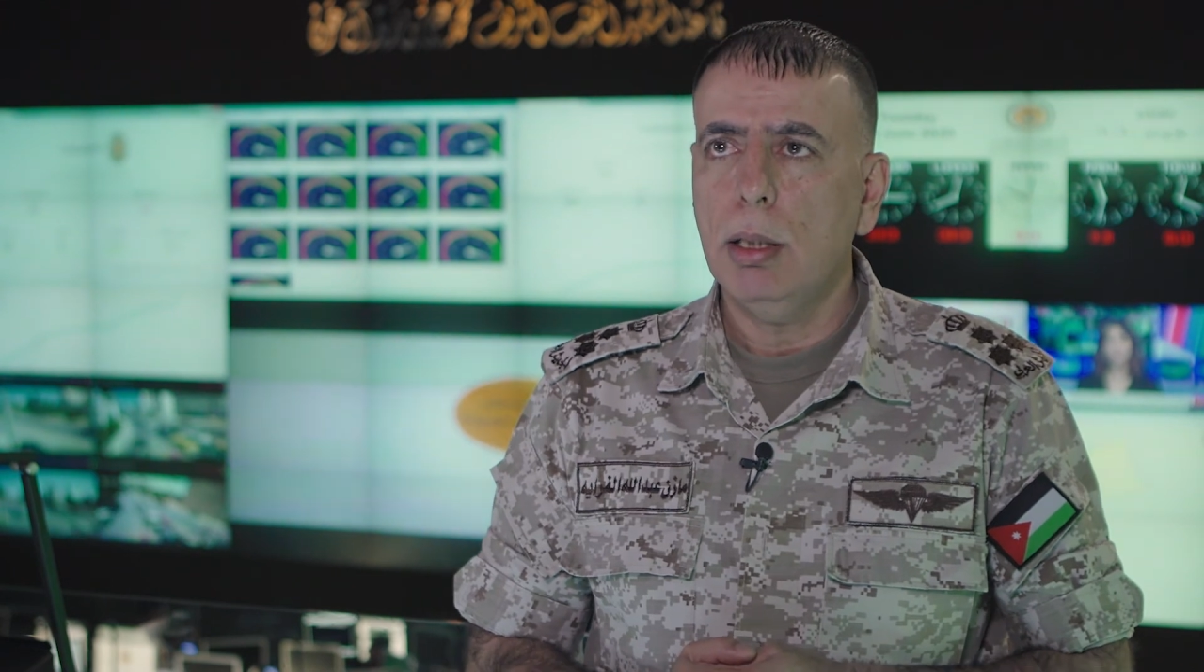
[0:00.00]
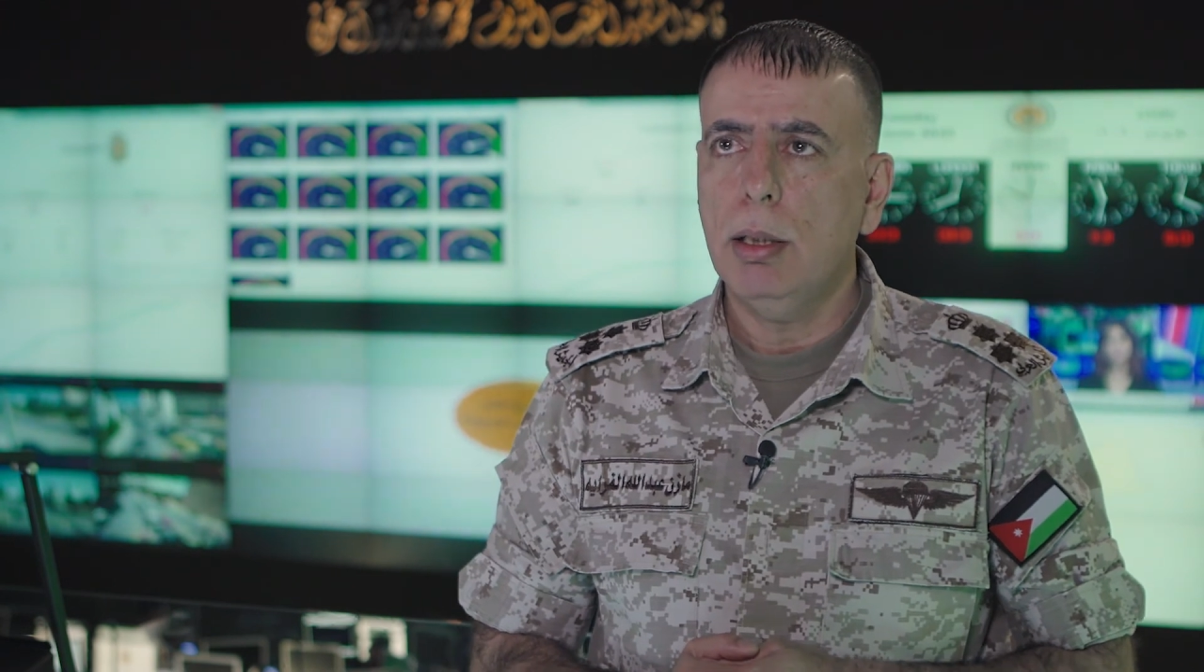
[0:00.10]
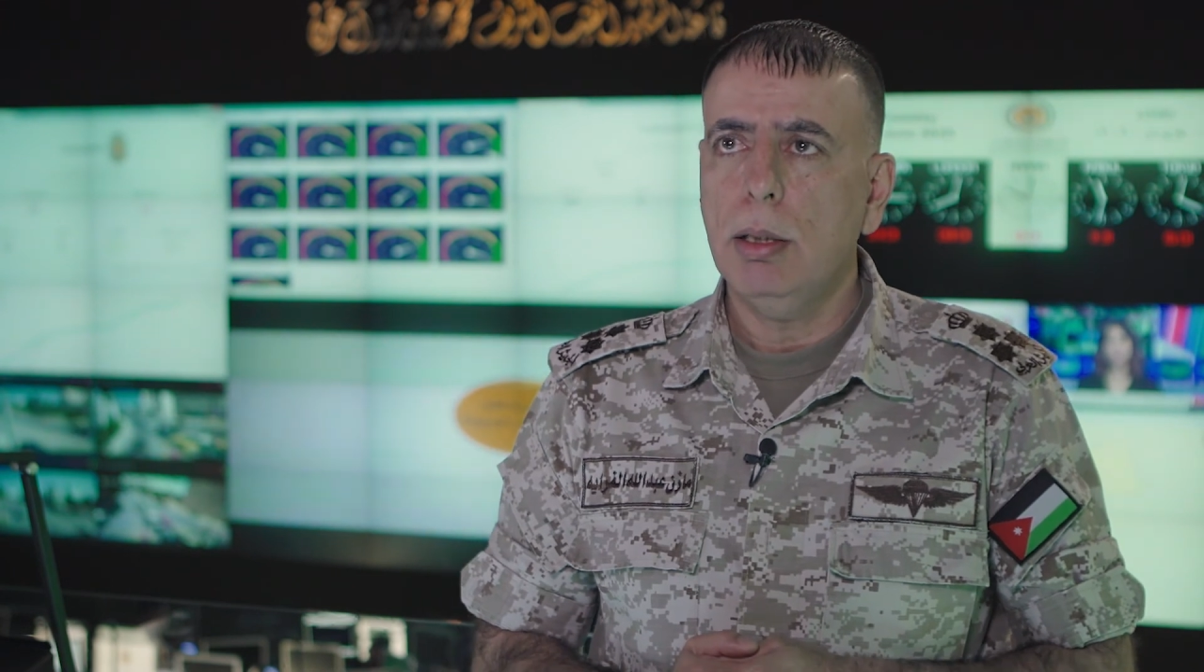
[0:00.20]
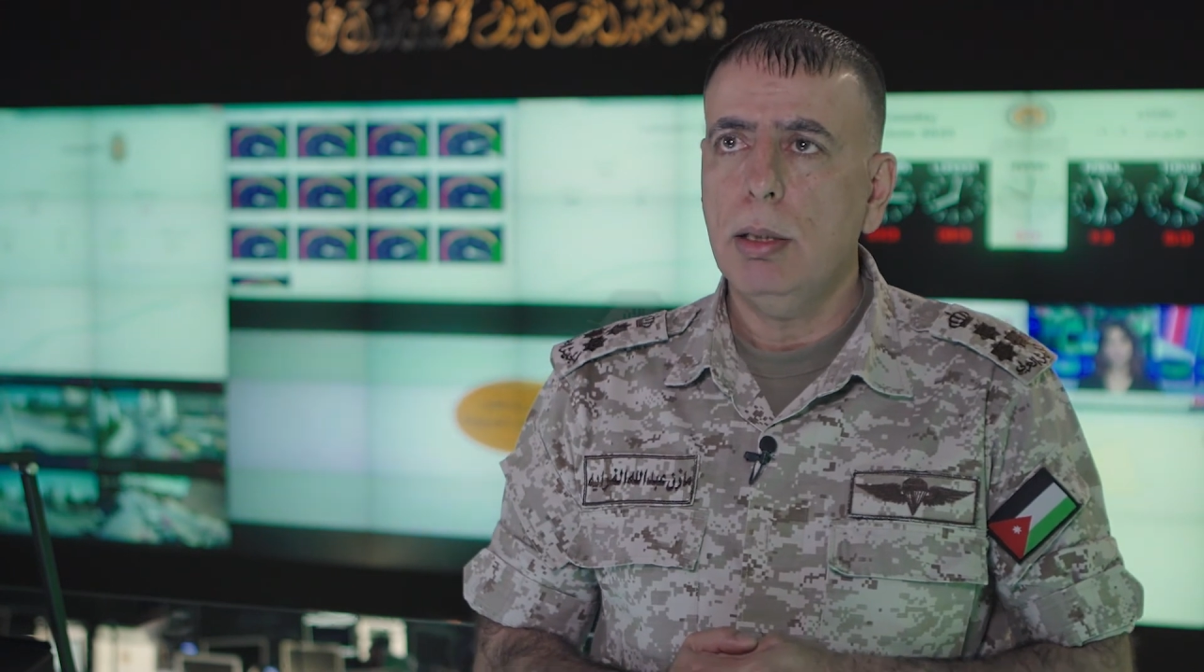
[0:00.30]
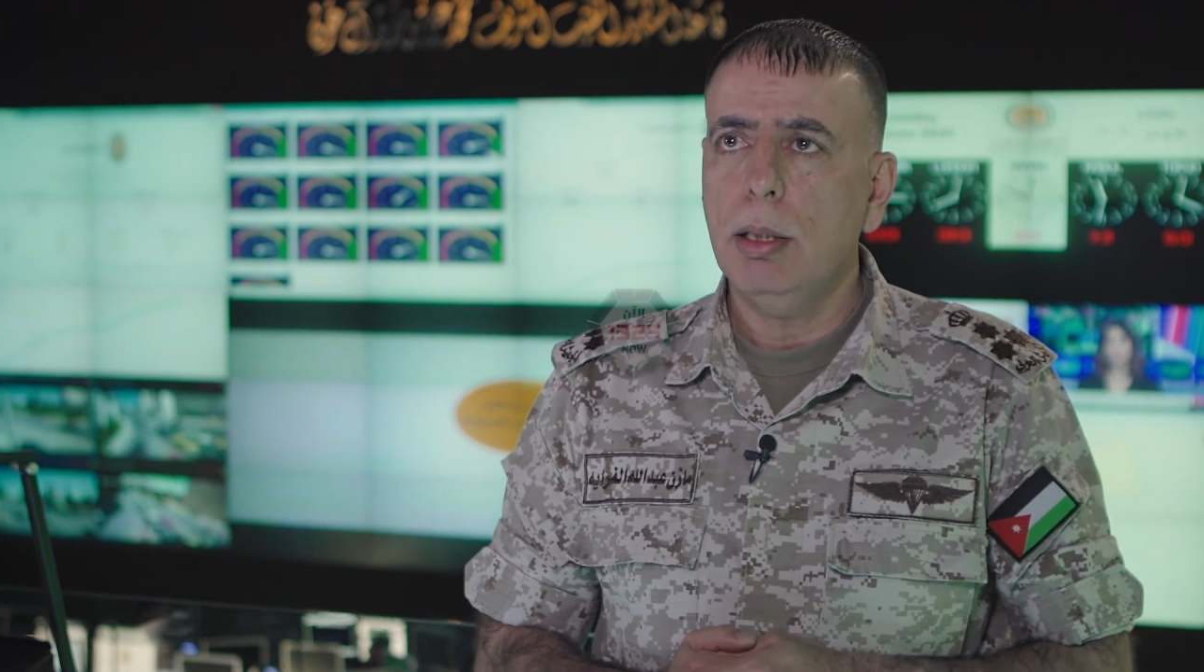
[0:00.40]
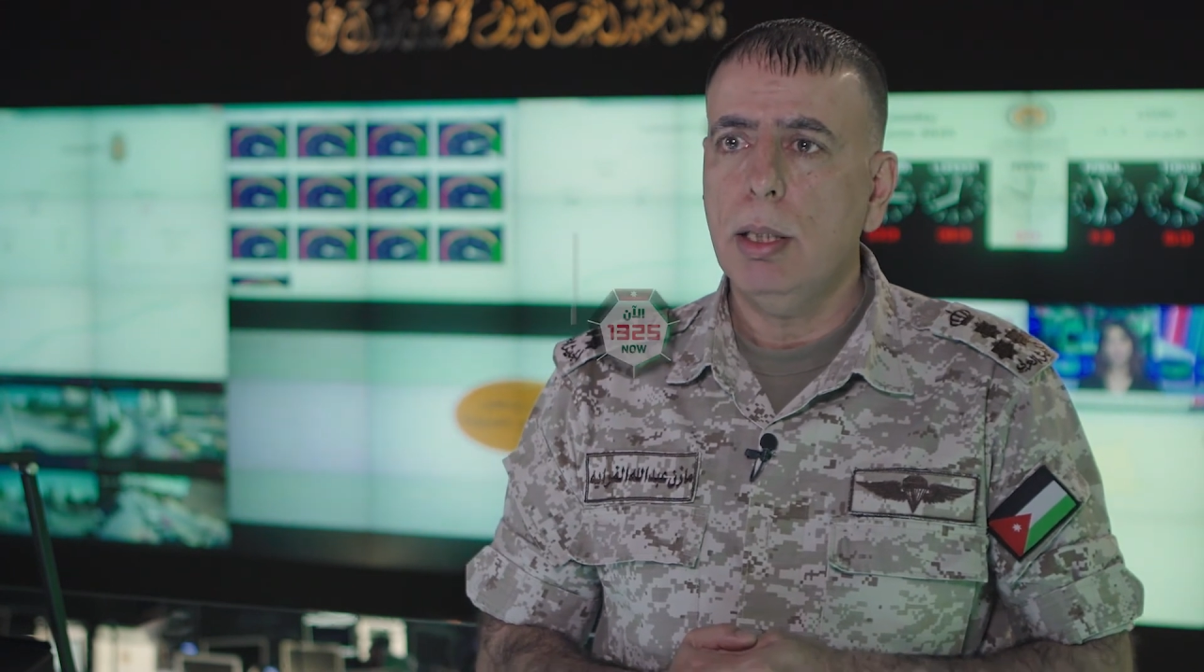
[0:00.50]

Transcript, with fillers: آه،